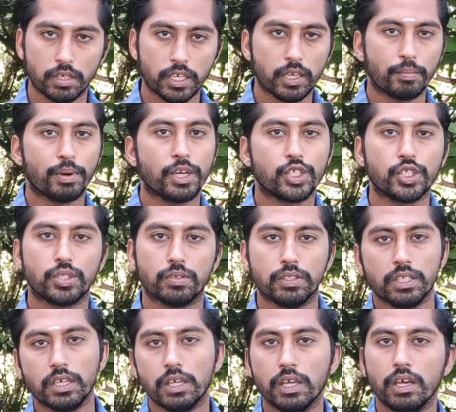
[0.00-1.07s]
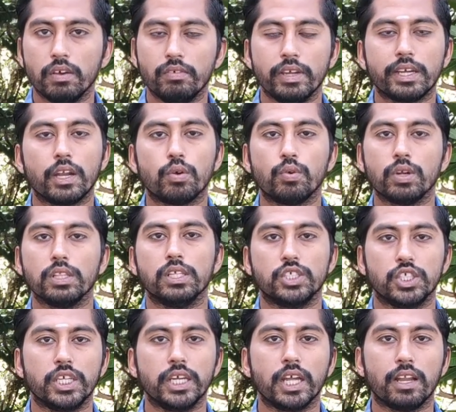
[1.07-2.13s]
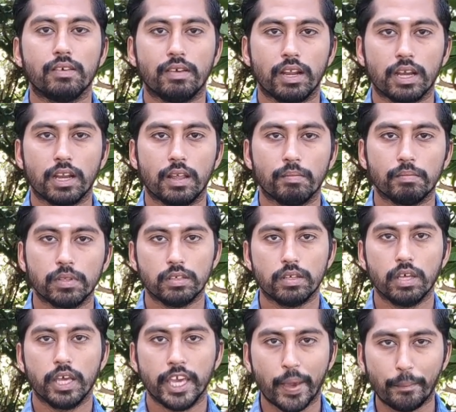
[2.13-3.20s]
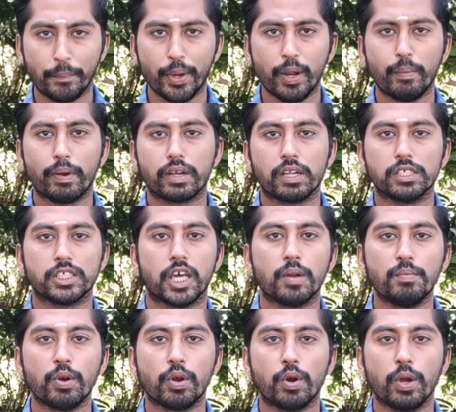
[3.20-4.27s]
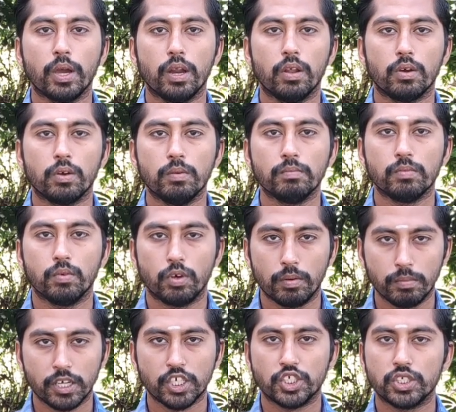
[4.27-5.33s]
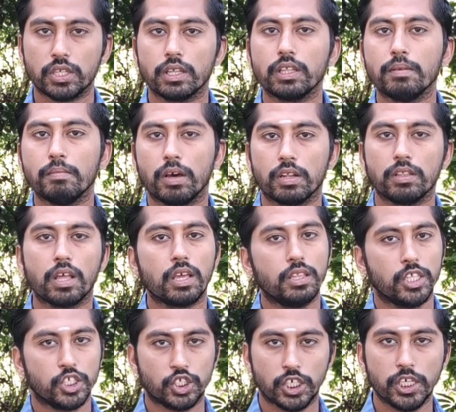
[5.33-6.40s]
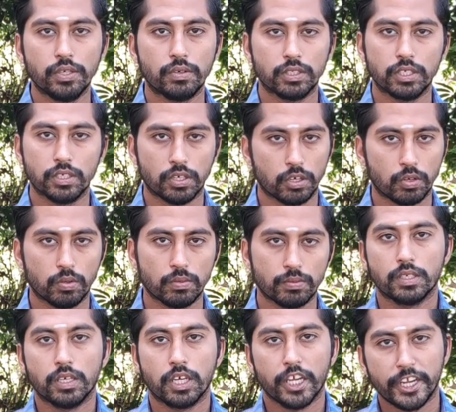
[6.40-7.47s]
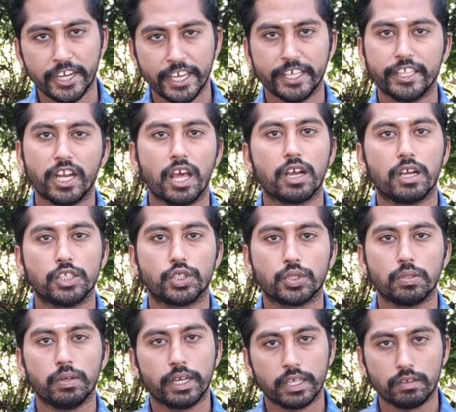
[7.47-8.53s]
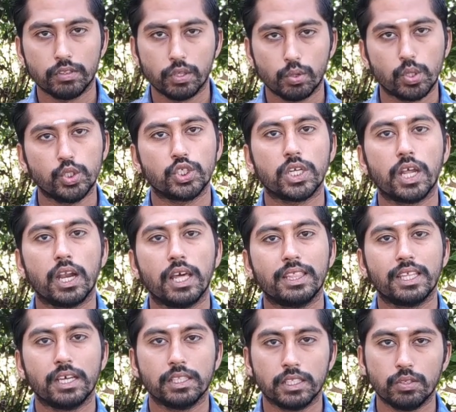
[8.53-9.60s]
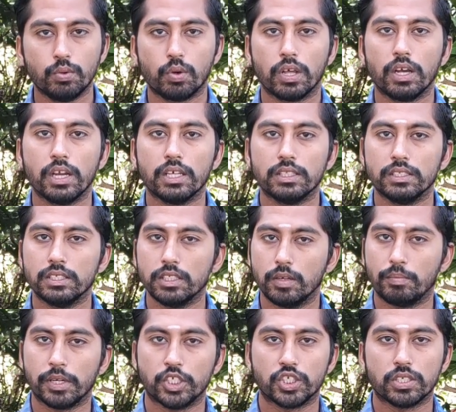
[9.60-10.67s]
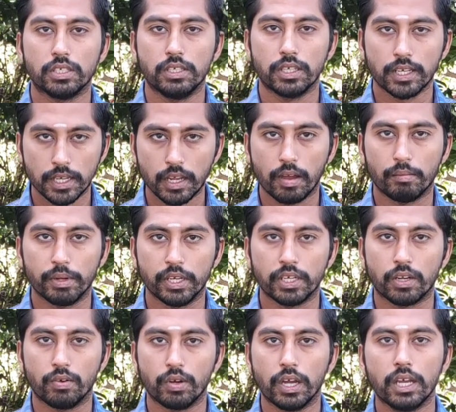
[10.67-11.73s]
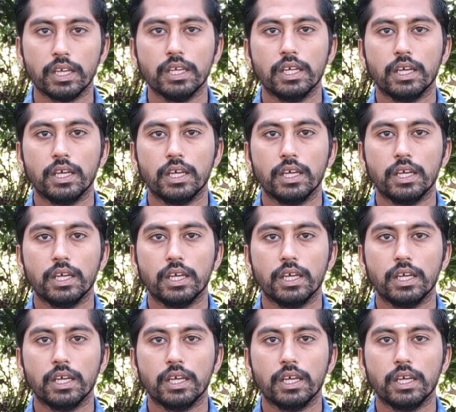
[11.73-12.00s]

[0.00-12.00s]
நீங்க பறிச்சுட்டு வந்து வீட்டுல கூட இந்த செடிகளை வளர்க்கலாம் எப்பேற்பட்ட சர்ம நோய்களுக்கும் ஒரு மிகச்சிறந்த மருந்தா இந்த செடி வந்து இருக்கும் இல்ல இதெல்லாம் கஷ்டம் எனக்கு வந்து கொஞ்ச நாளா தான் இந்த உடல்ல இருந்து இந்த பிரச்சனை இருக்கு அப்படின்றவங்க